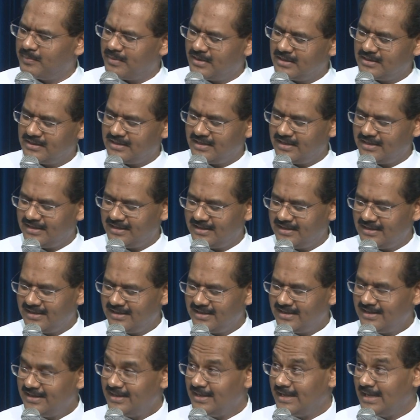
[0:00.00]
பார்த்தேன்
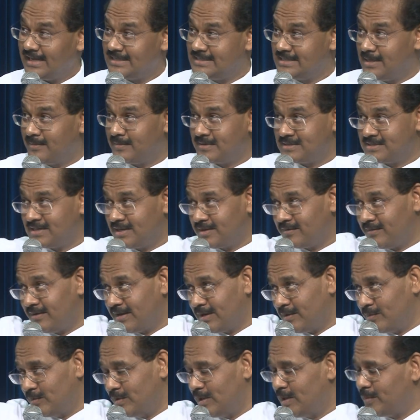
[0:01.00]
எக்ஸாம் ரிசல்ட்
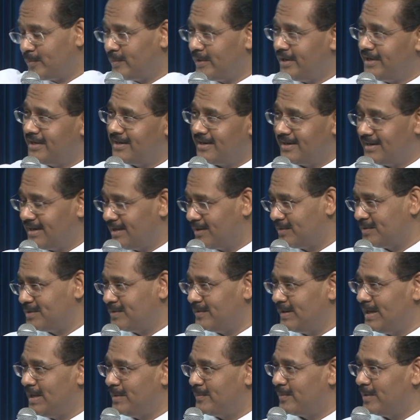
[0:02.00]
வாங்க உள்ளே போயிட்டான் நான் கொஞ்சம்
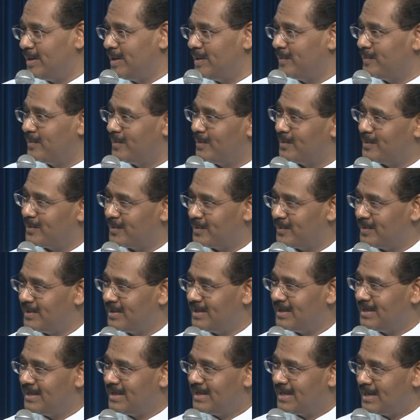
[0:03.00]
வெளியே போயிட்டு போகணும்
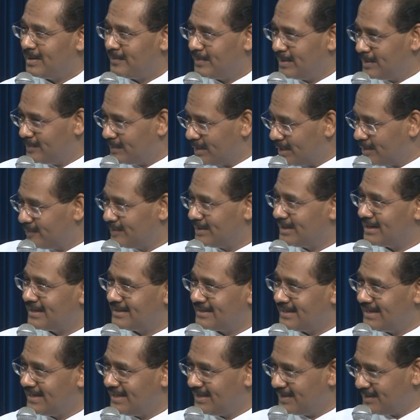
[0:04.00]
அப்போ என் மனைவி
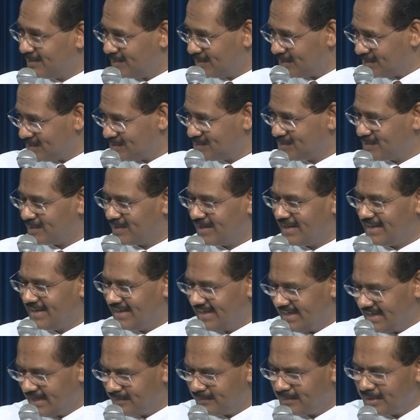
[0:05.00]
இடத்துல உருது சொன்னேன்
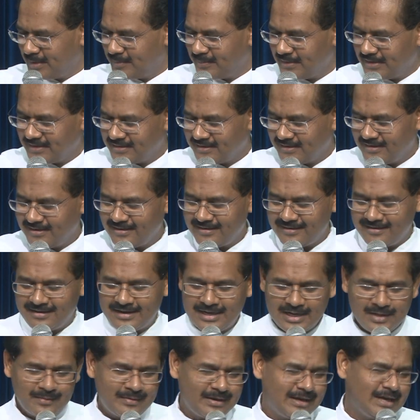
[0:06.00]
இப்படி இப்படி தான்
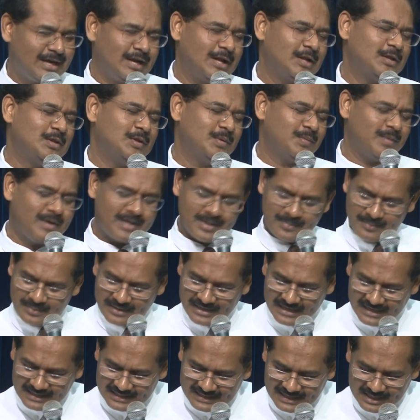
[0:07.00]
ஆண்டவர் நடத்துவார் இப்படி
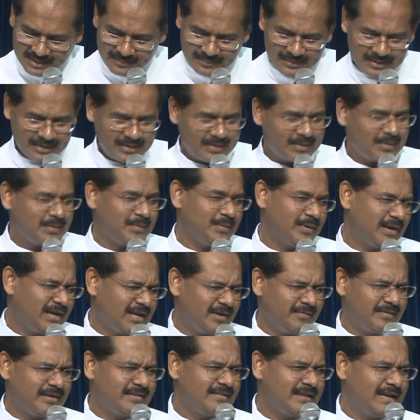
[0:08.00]
இருந்தால் இப்படி இருக்கும் ஏன்னா
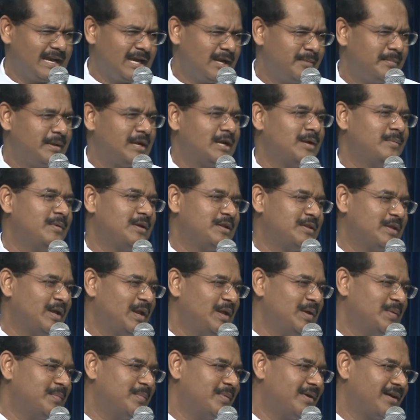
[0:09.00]
இருந்த நிலைமைகள் நம்மளுக்கு
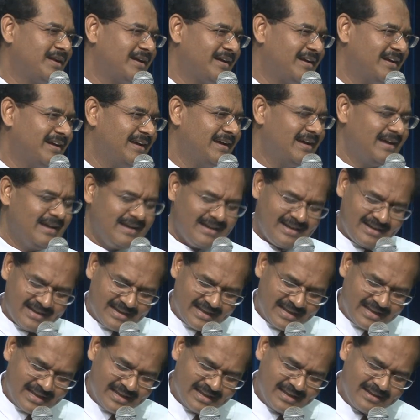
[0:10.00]
தெரியும் பாருங்கள்
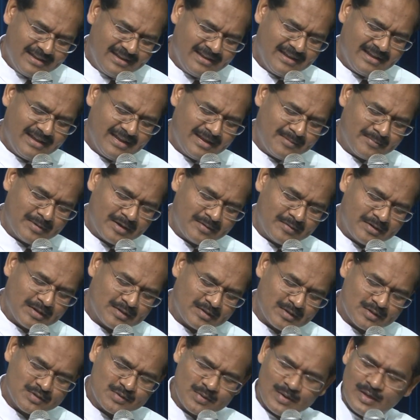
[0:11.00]
நான் என்ன
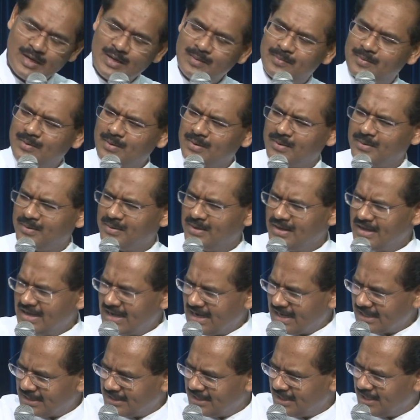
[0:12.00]
மனிதத்தில் சொல்லி போடணும்
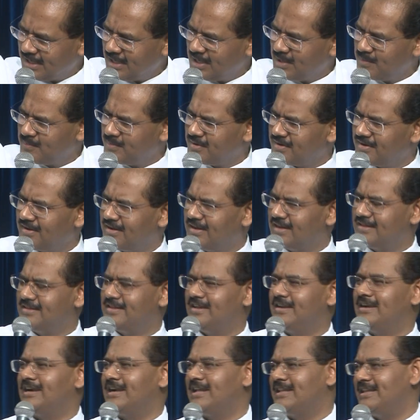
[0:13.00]
அதே மாதிரி கருத்தை
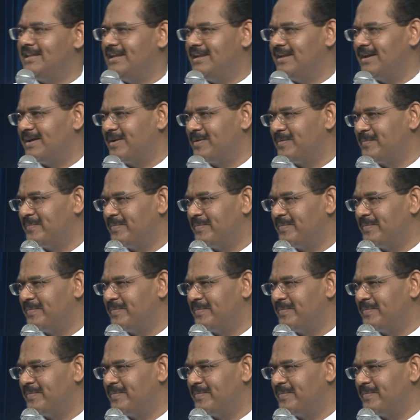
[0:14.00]
நடத்தினார்